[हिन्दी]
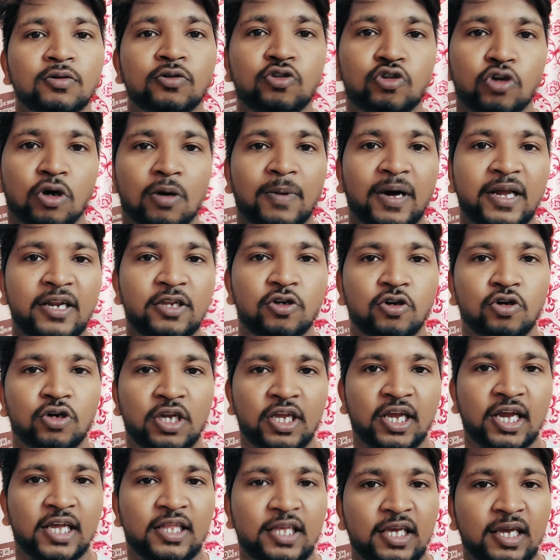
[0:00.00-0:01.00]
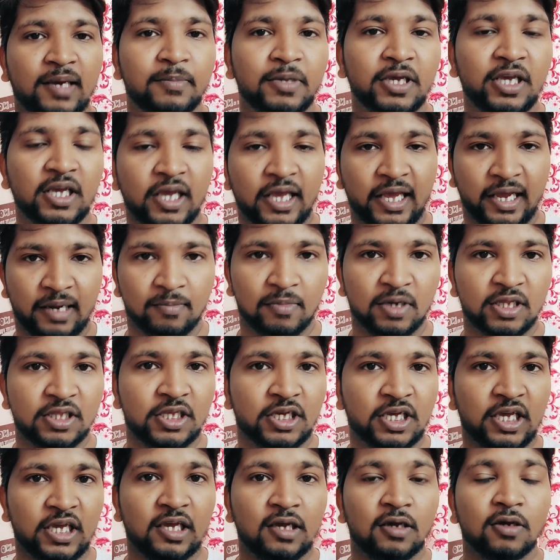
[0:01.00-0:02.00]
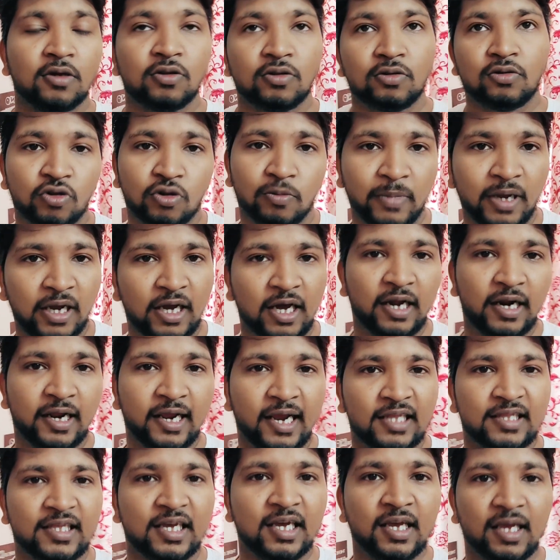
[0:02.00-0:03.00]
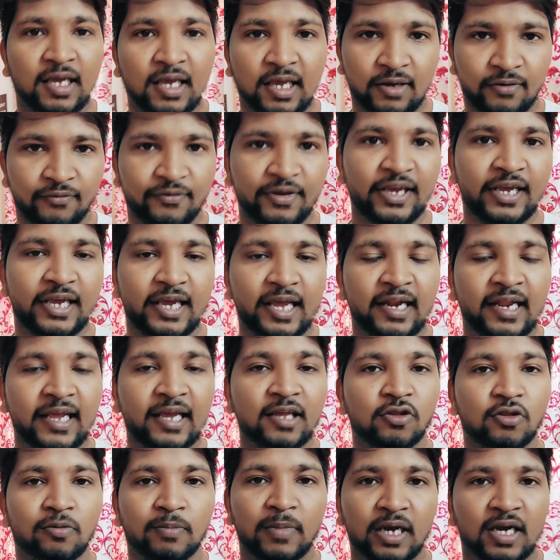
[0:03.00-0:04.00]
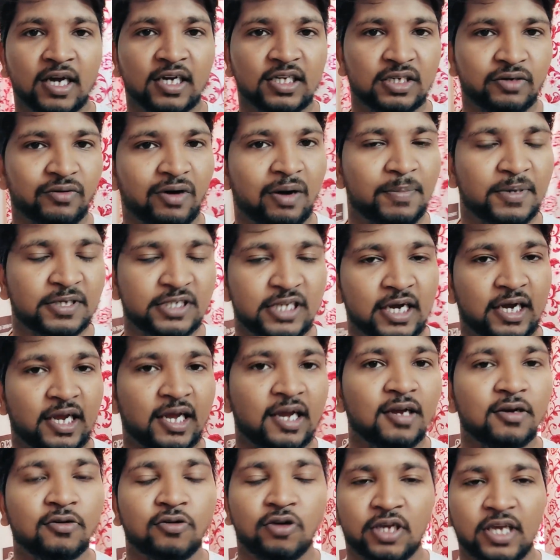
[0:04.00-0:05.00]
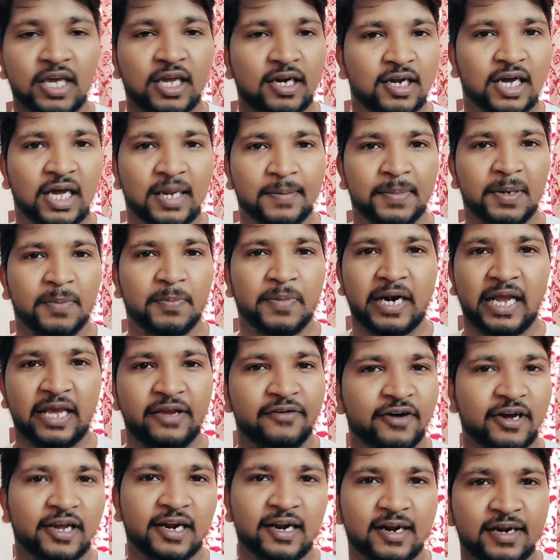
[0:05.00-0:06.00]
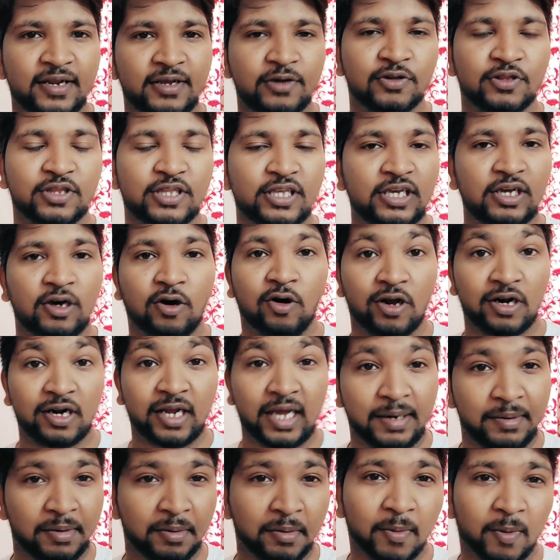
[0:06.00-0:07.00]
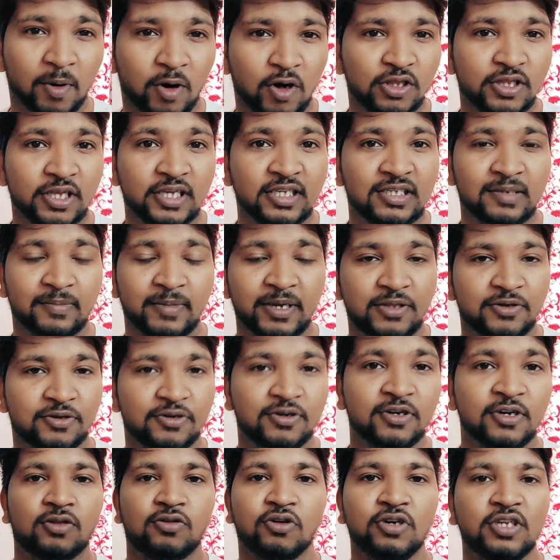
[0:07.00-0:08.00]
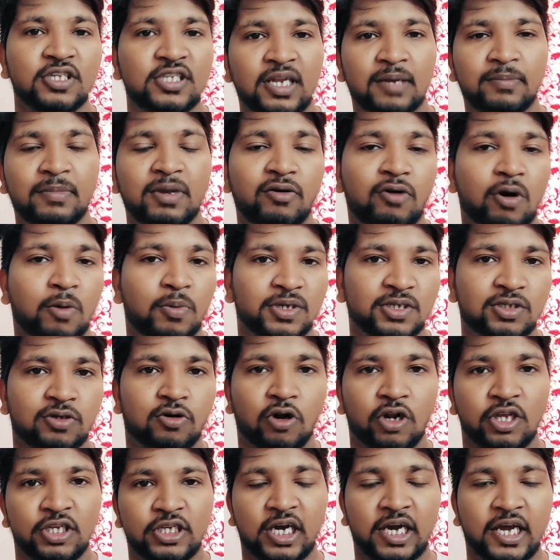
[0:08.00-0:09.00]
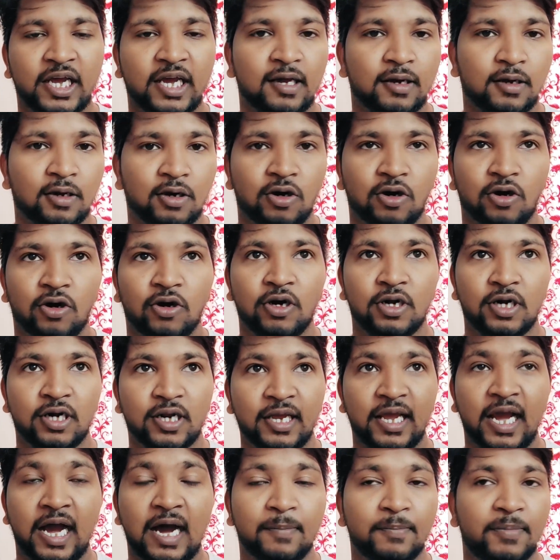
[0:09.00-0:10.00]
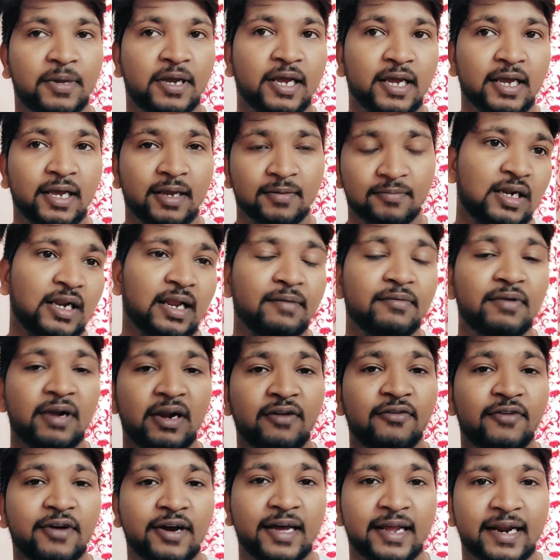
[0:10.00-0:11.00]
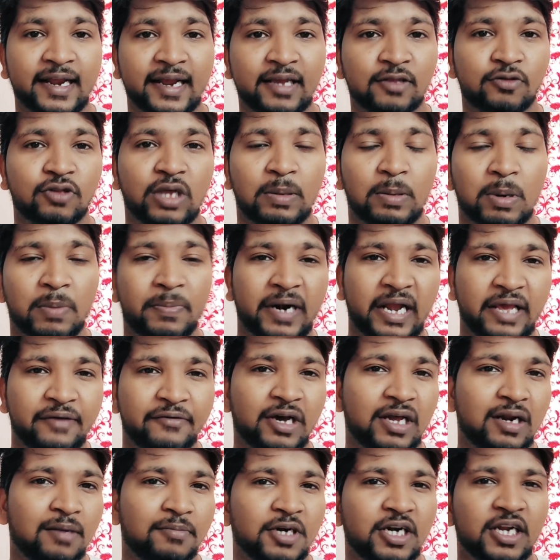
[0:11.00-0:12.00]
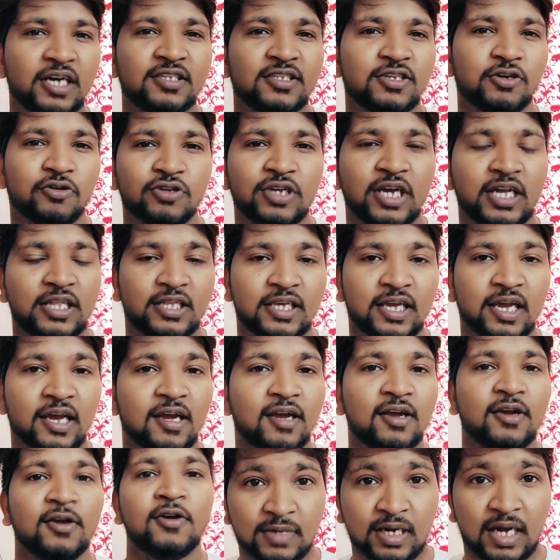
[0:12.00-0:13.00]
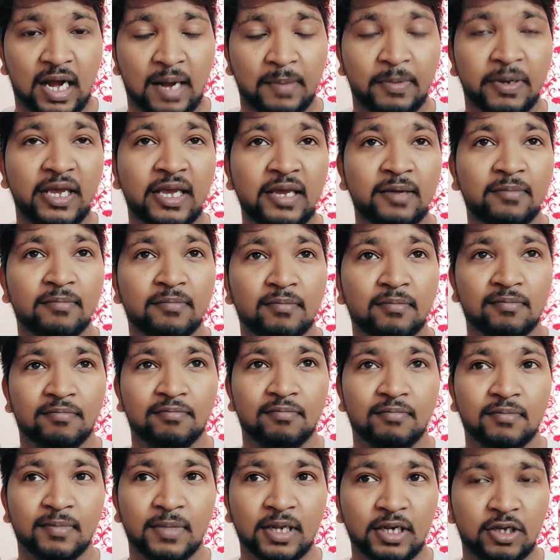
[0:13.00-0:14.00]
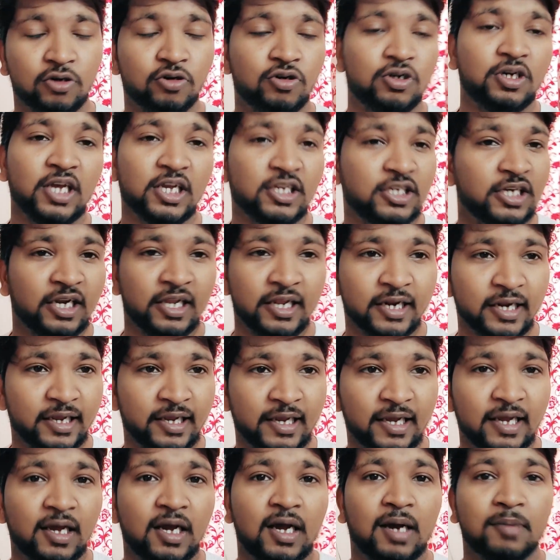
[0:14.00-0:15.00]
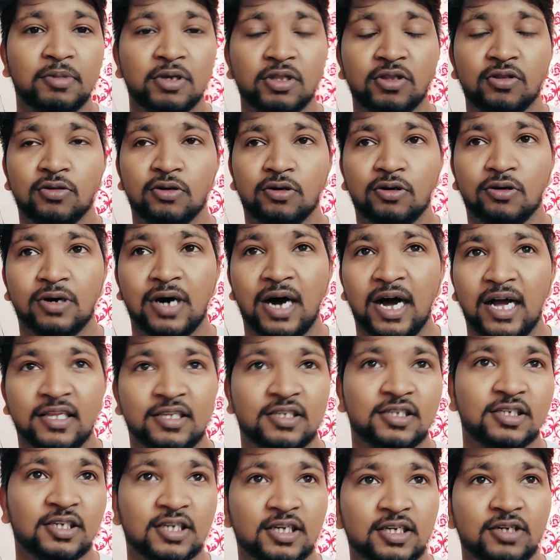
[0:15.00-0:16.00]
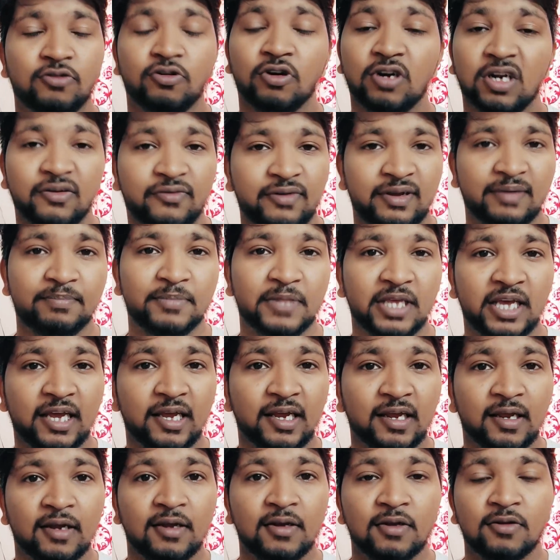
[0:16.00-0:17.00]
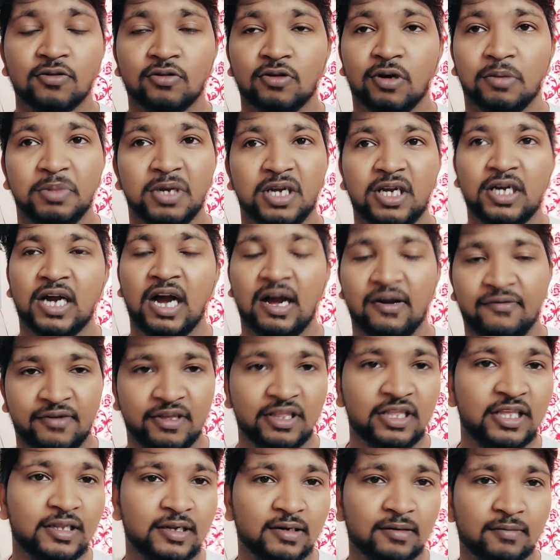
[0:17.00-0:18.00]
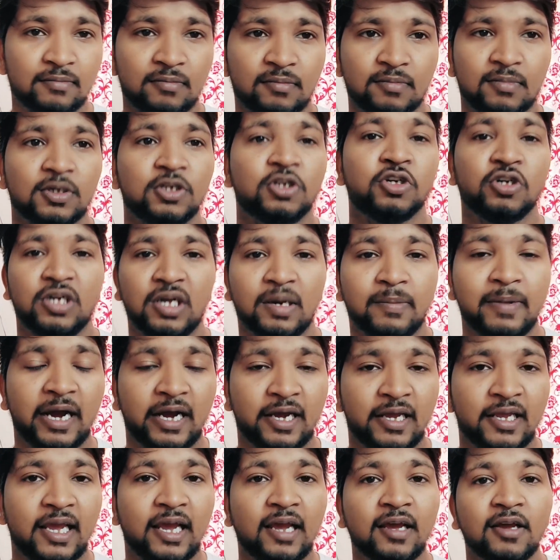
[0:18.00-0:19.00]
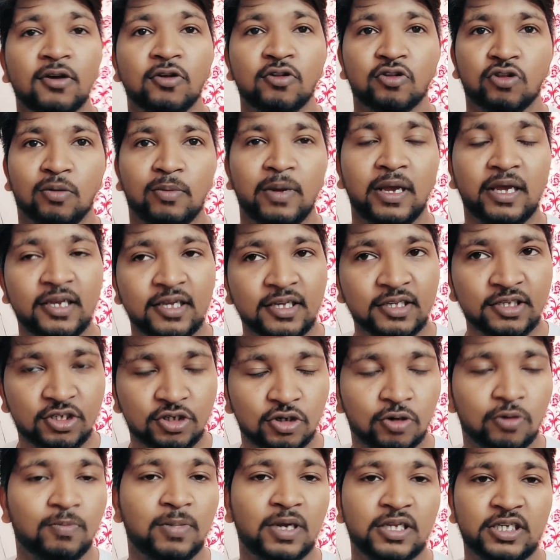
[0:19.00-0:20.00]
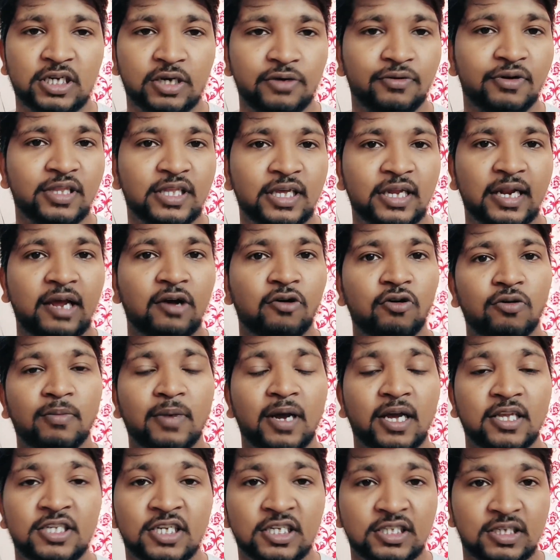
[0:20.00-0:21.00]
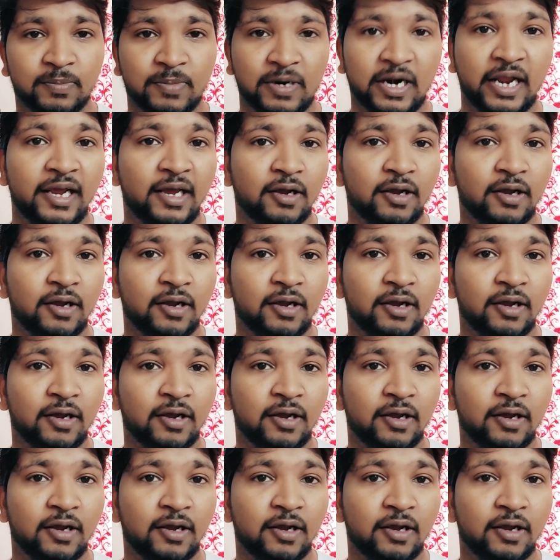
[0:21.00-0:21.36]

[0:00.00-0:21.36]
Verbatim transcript: सो हमारी छुट्टियां थी अभी एक मंथ की तो मैं घर गया था एक वीक के लिए तो मैं घर से वापस आ गया क्योंकि यार घर पे पढ़ाई वगैरह नहीं होती और गर्मी भी बहुत है इसमें तो तो इसलिए मैं वापस कॉलेज आ गया और यहाँ पे लाइब्रेरी वगैरह है तो यहाँ पे पढ़ाई वगैरह भी ढंग से हो जाती है अभी मेरी छुट्टियाँ चली रही हैं अभी तो आज ट्वेंटी फिफ्थ है तो अभी काफी दिन छुट्टियां बाकी हैं तो मैं इस जो बचे हुए दिन है उनमें अच्छे से पढ़ाई